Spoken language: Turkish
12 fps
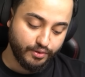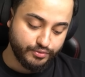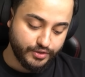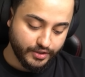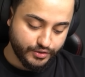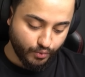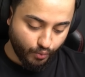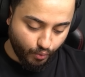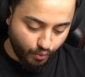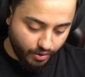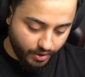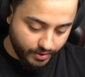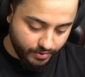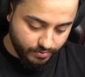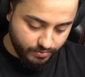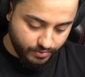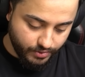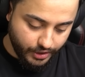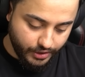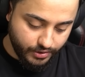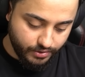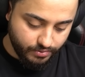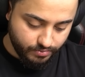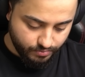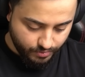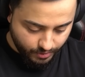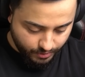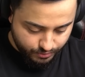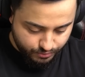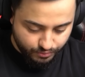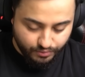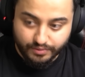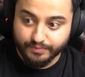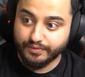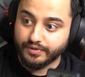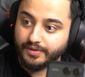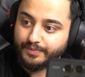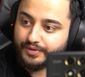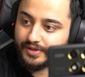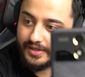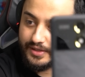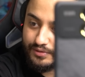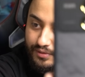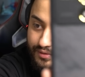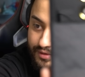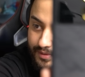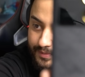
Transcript: olmuş arkadaşlar. Oo El... Ne yazıyor oğlum burada? Buradaki yazı okunuyor